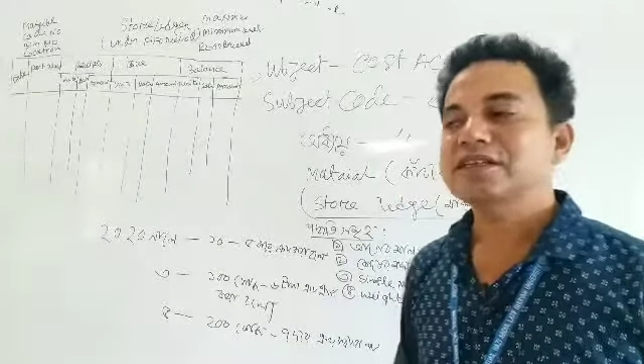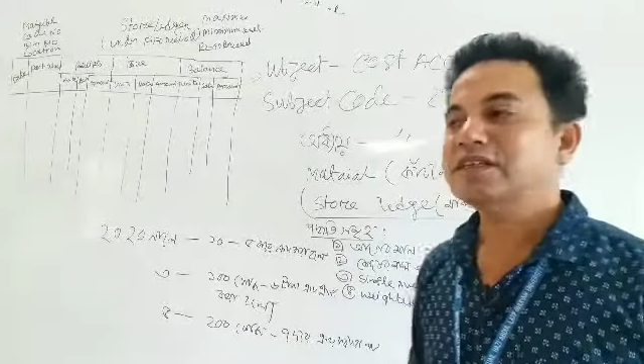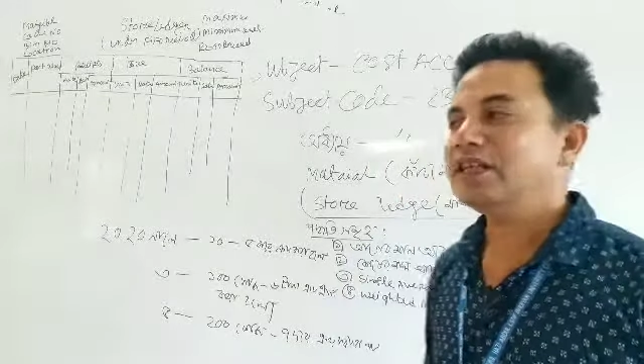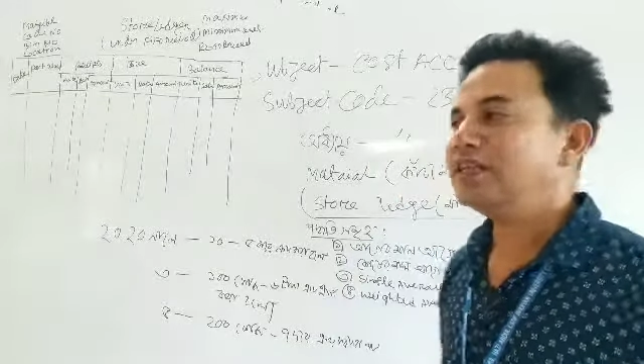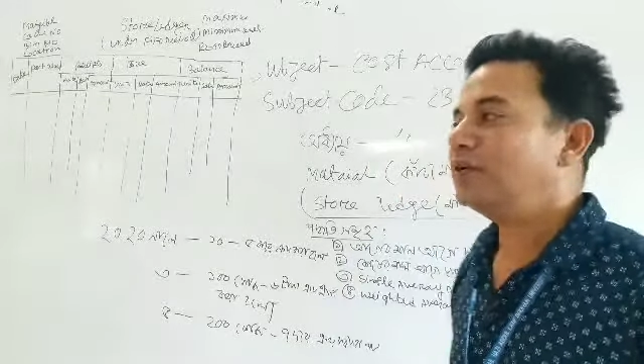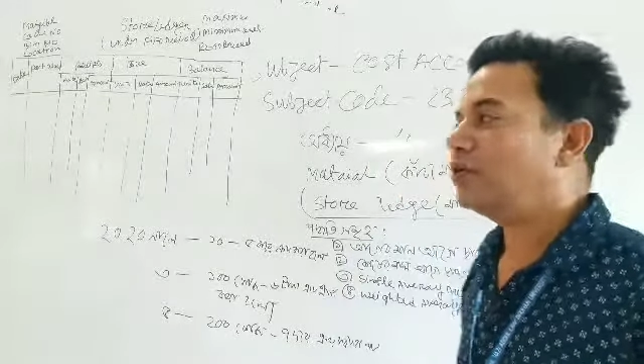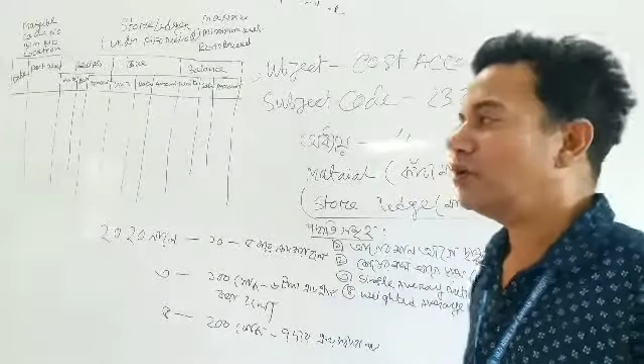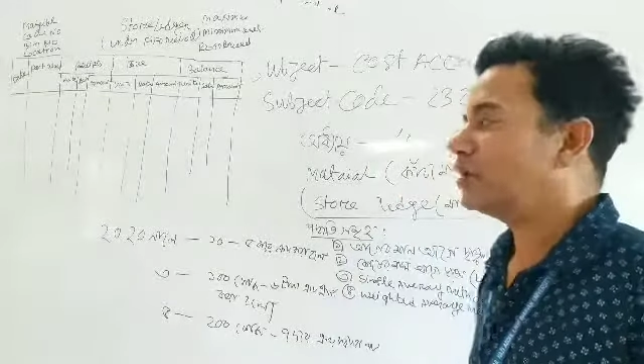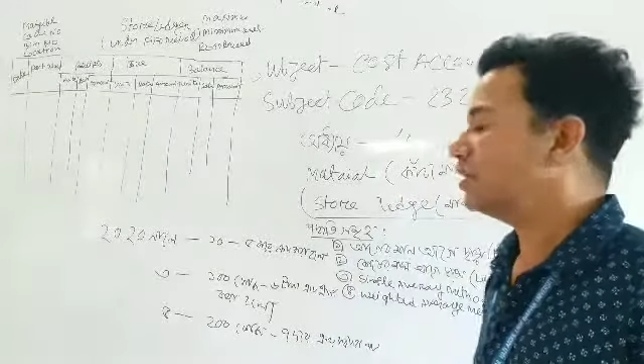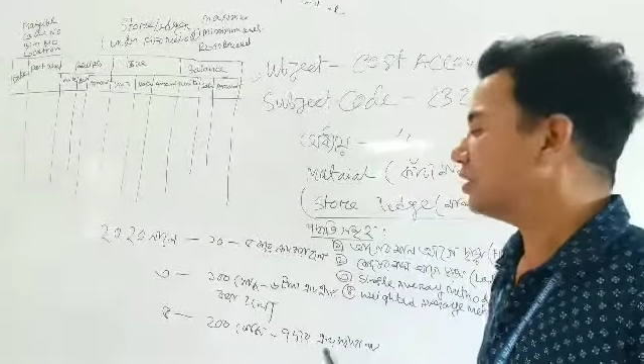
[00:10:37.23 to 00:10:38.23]
সেই
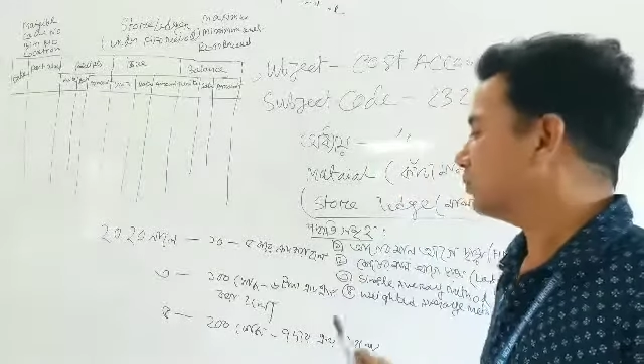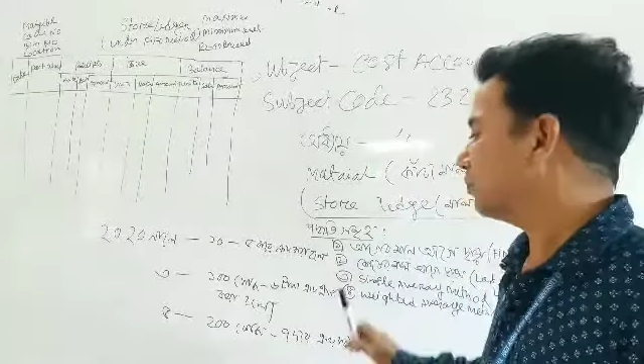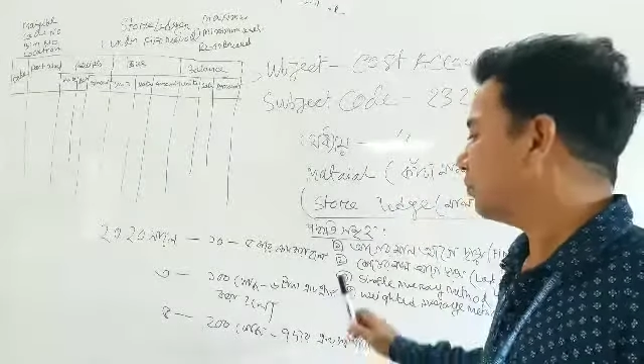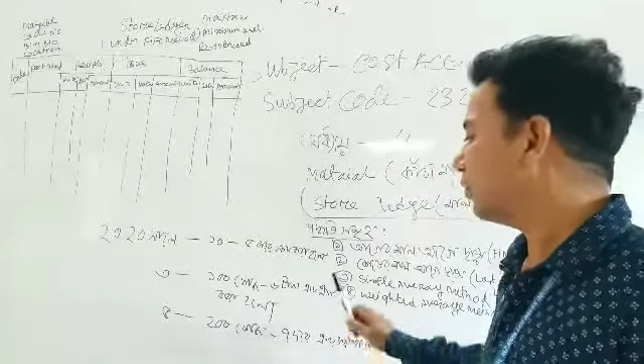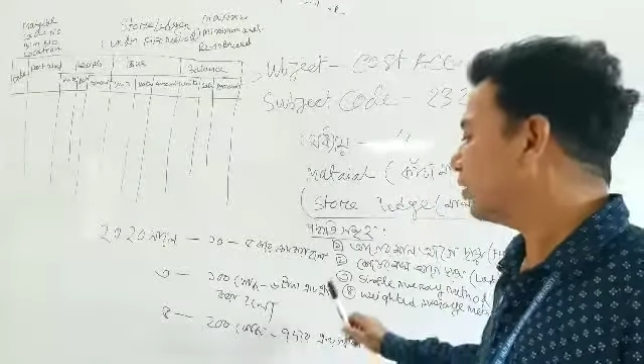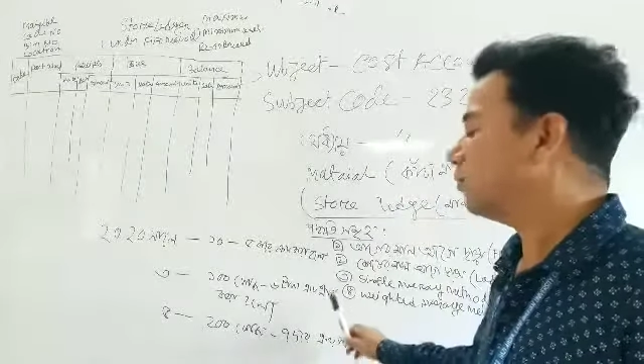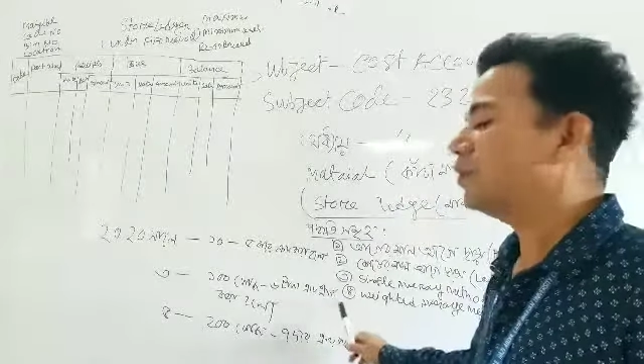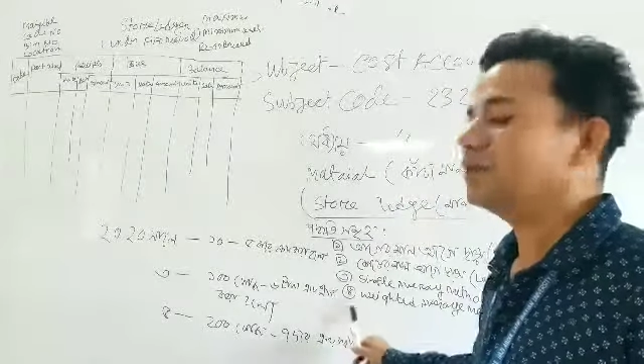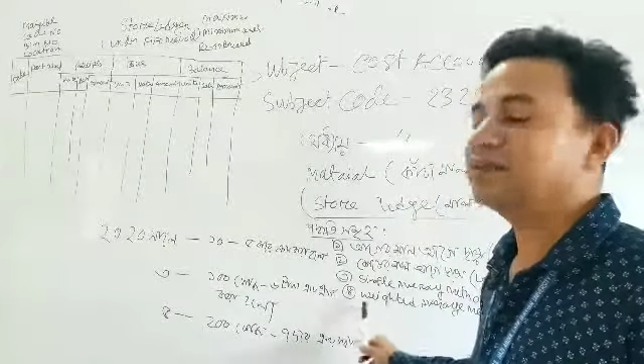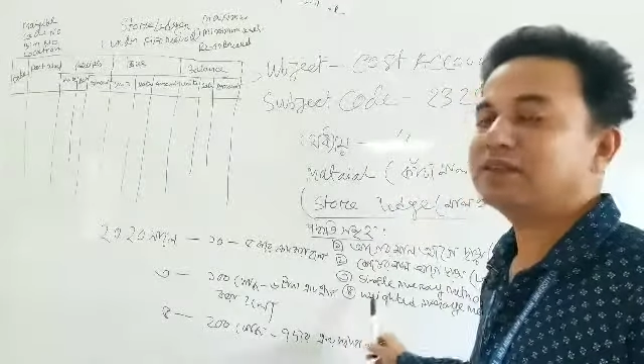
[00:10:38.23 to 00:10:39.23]
গড়ের
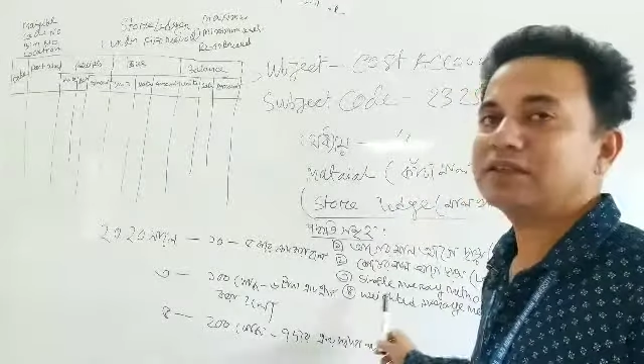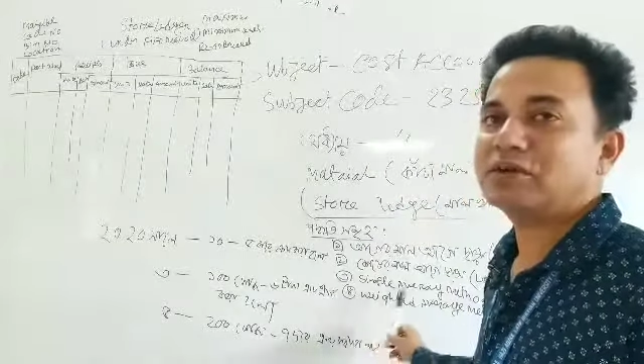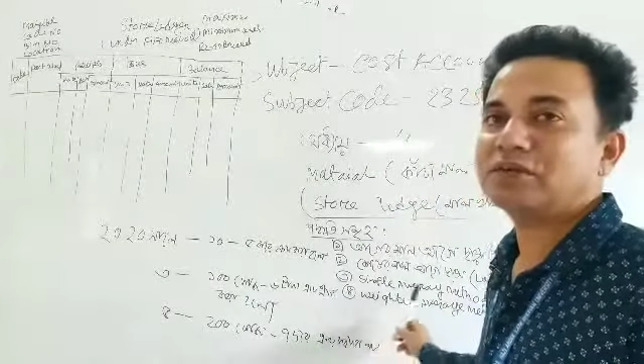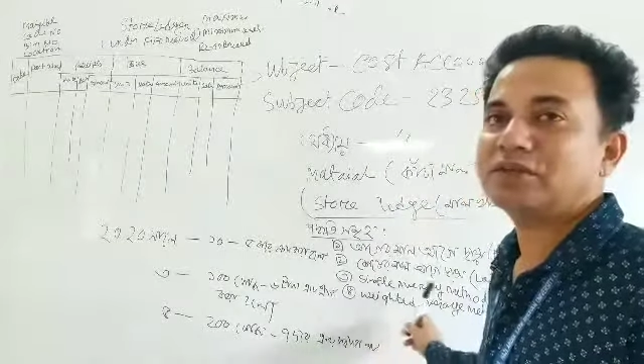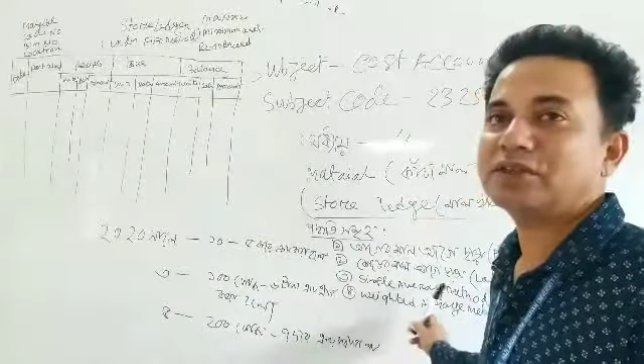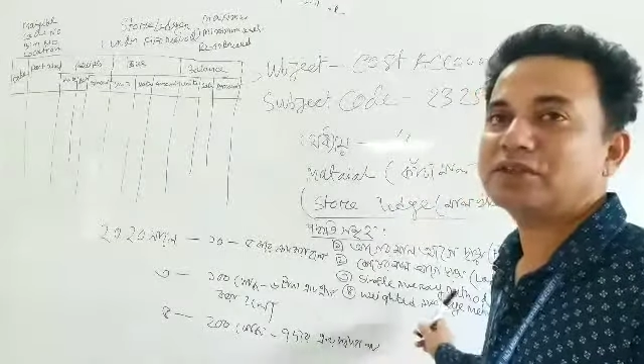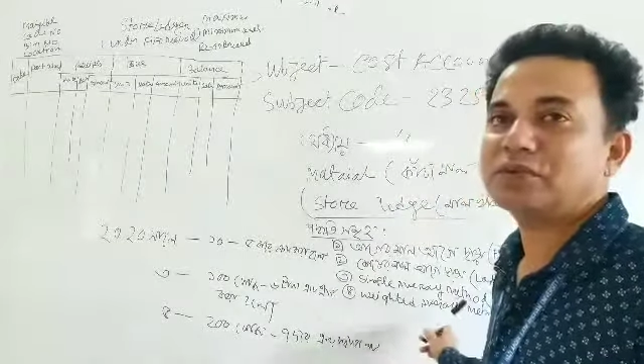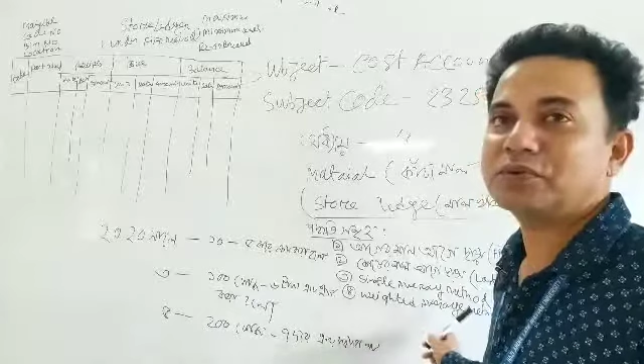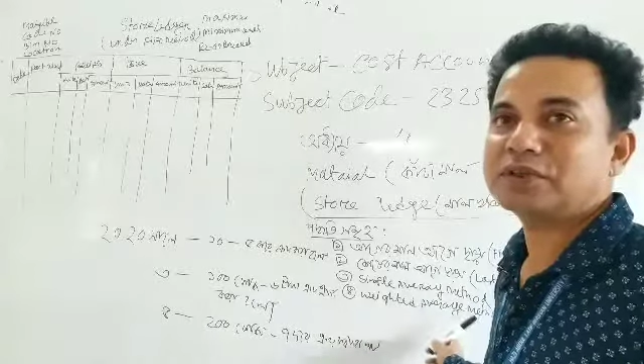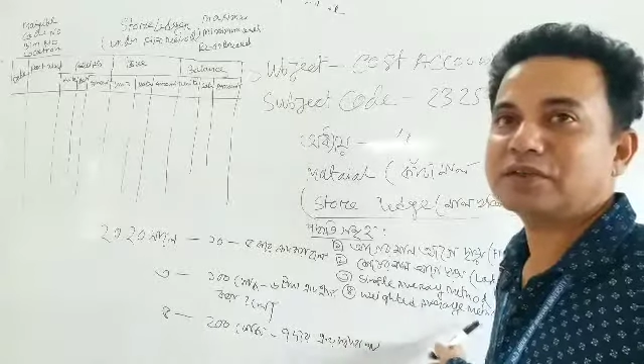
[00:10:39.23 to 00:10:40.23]
ফলাফল দিয়ে হবে
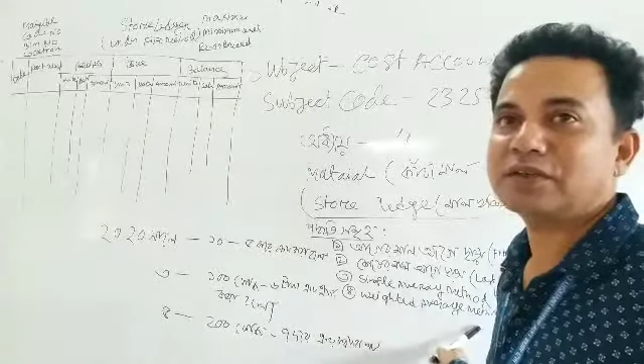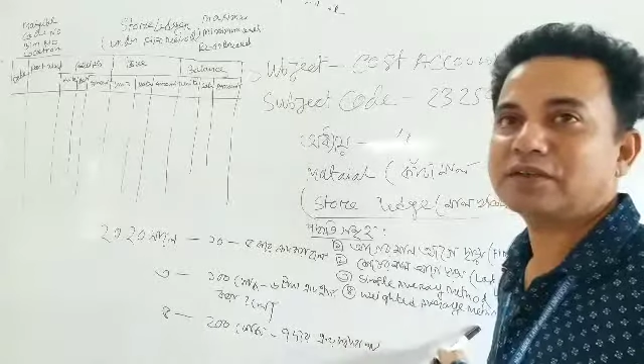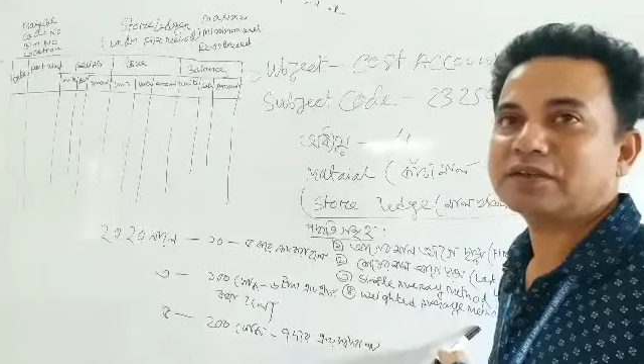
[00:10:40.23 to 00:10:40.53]
ইস্যু রেটটা